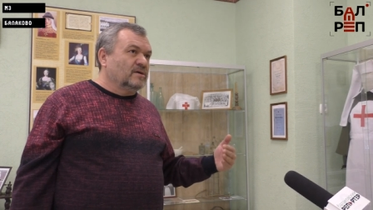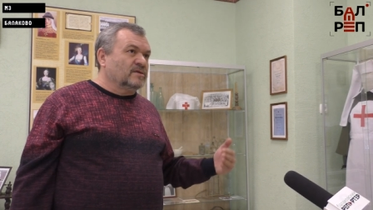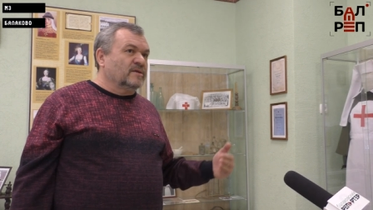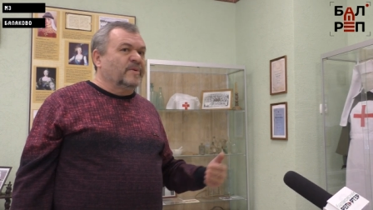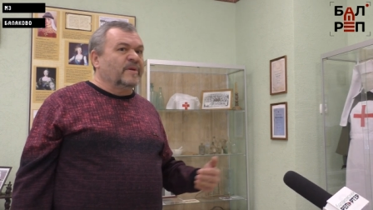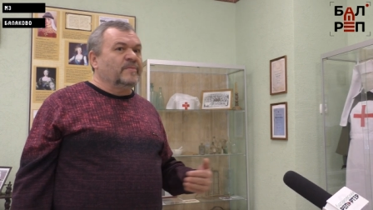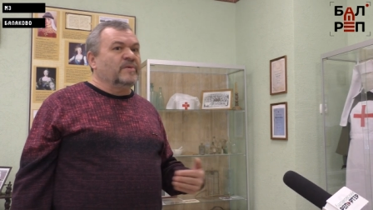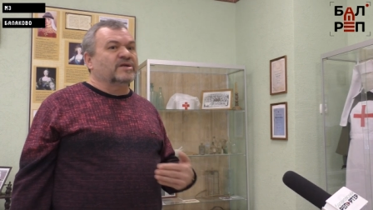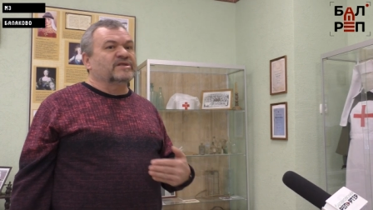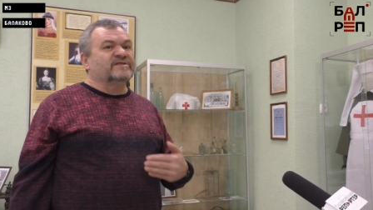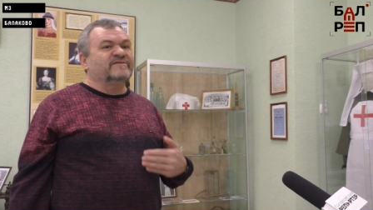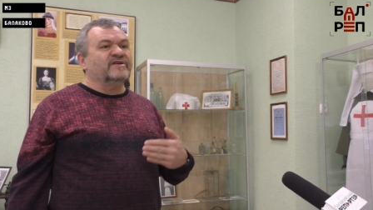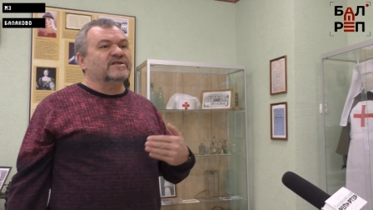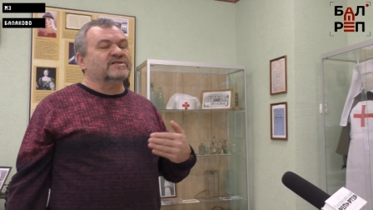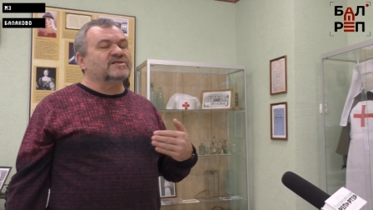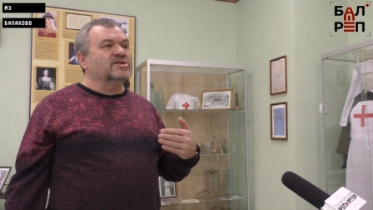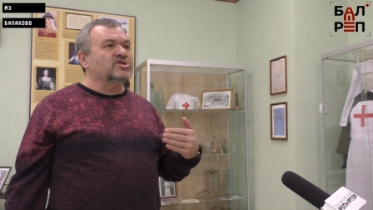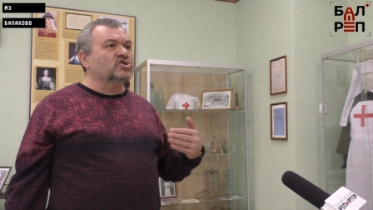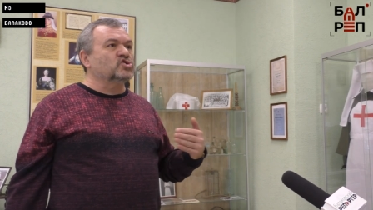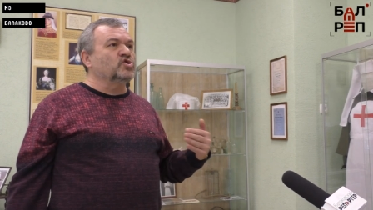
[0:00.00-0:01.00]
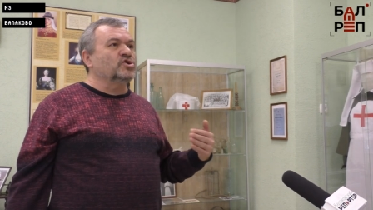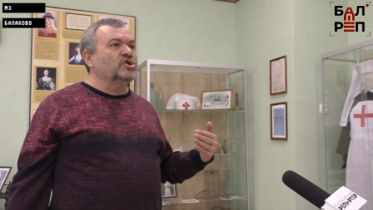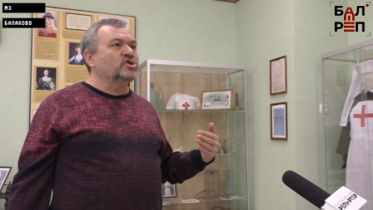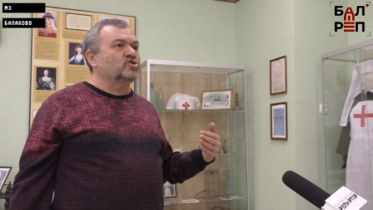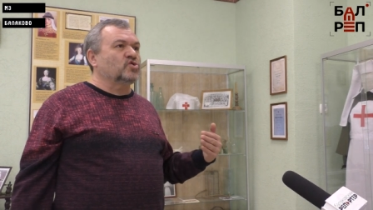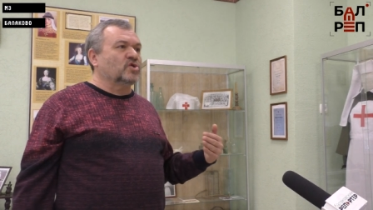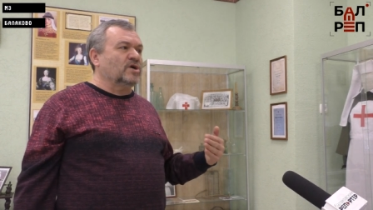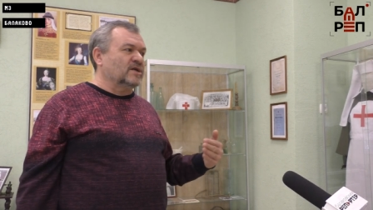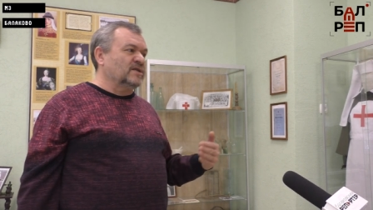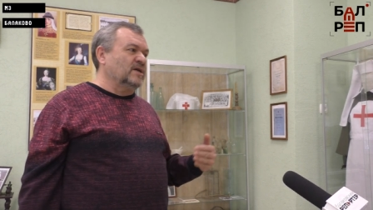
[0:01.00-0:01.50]
Например, известна история,
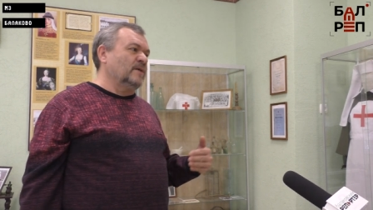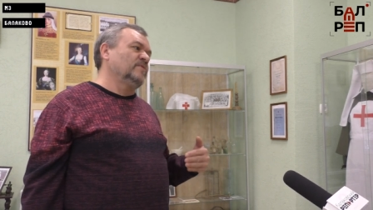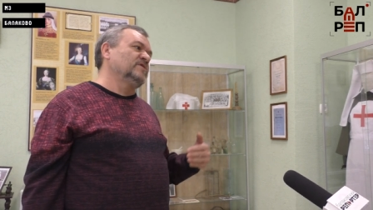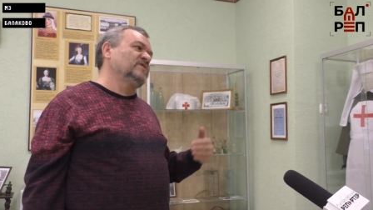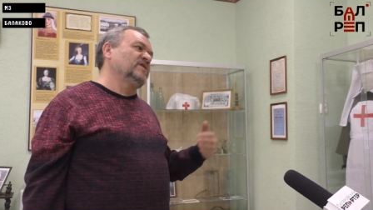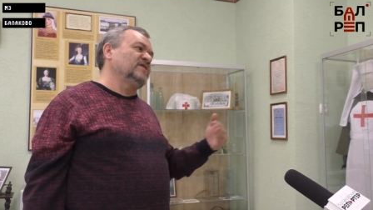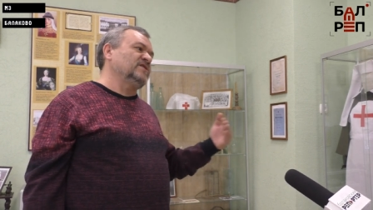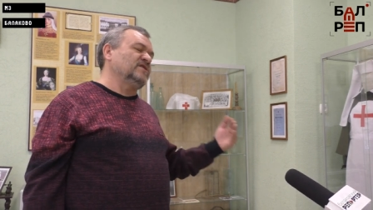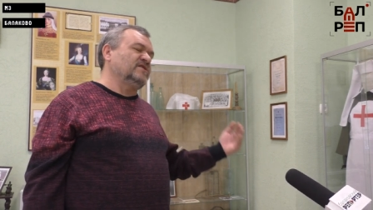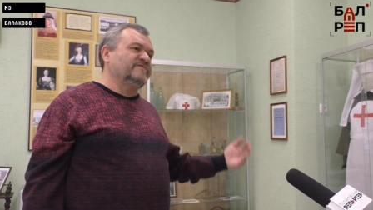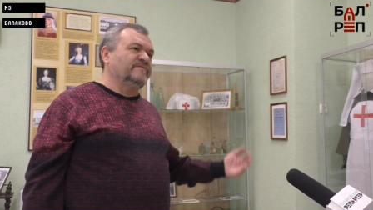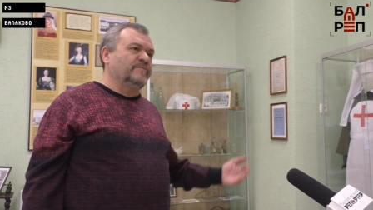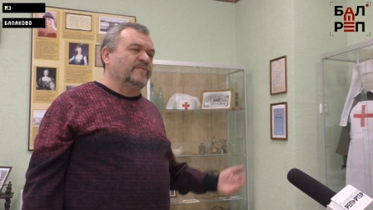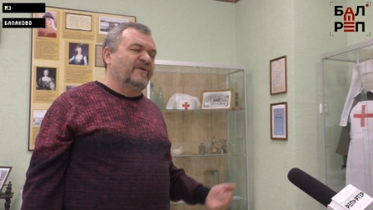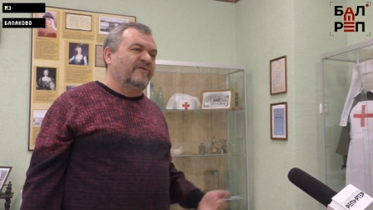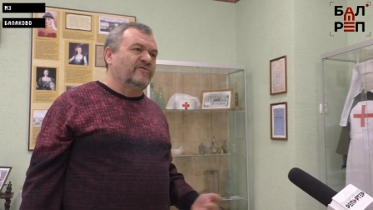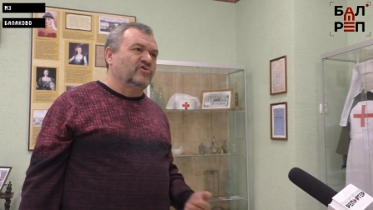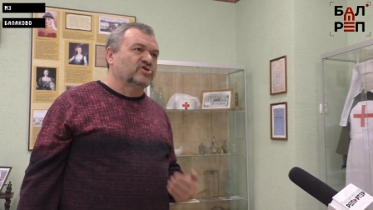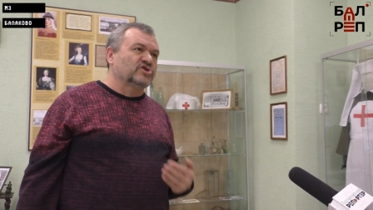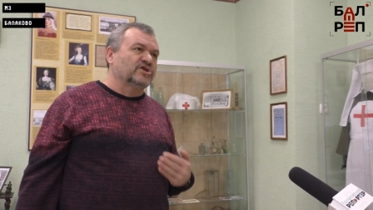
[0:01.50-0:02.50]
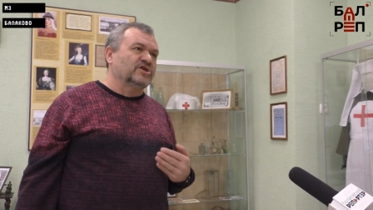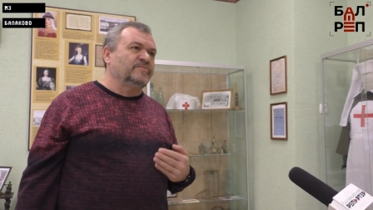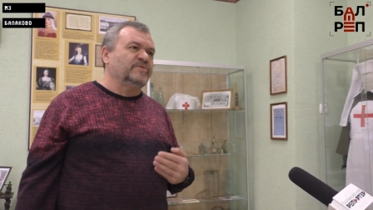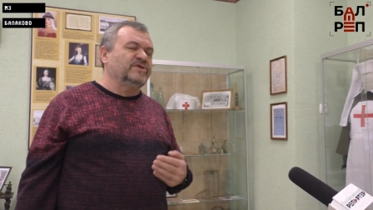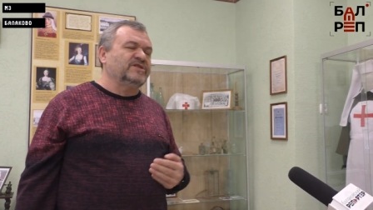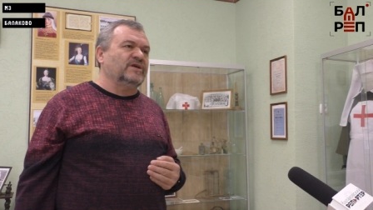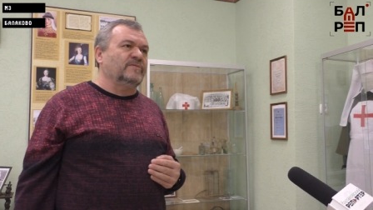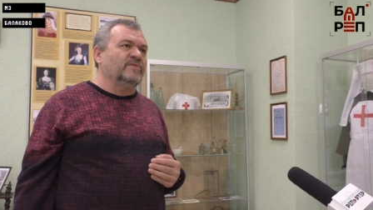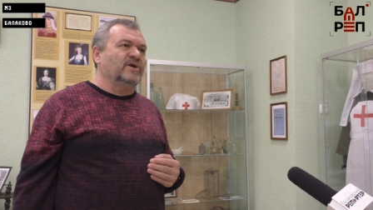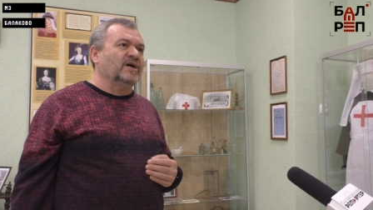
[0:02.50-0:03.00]
что когда была здесь в Поволжье
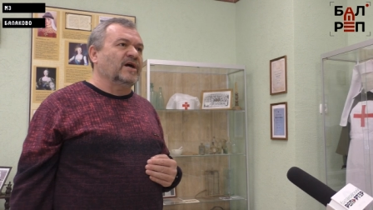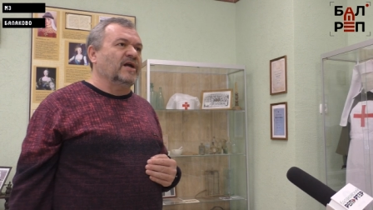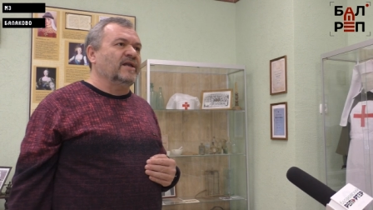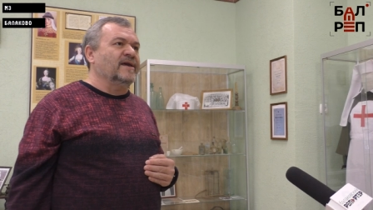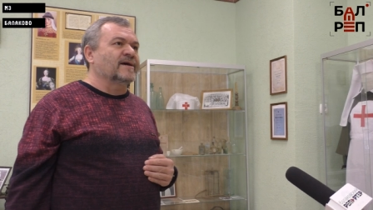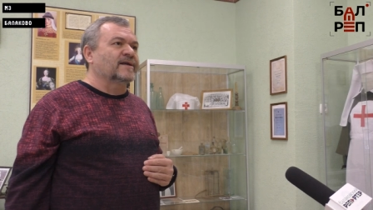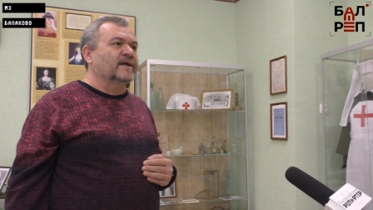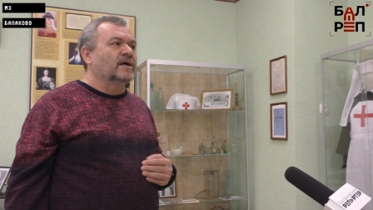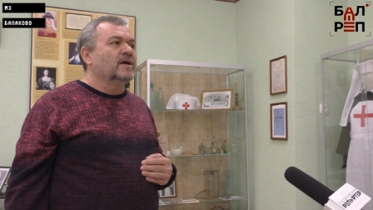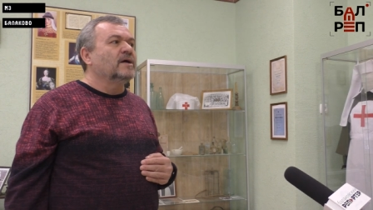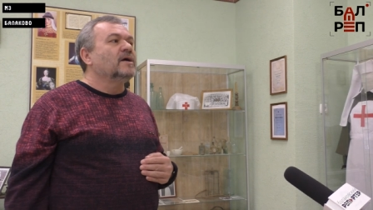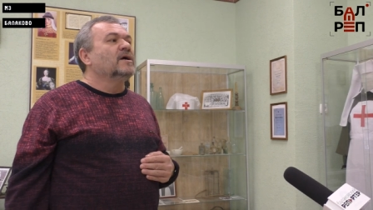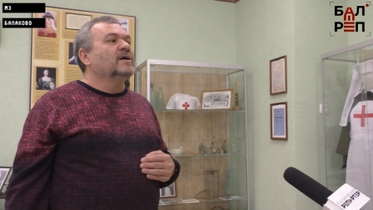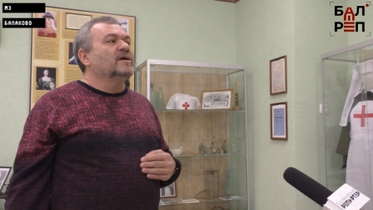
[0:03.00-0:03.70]
эпидемия холеры,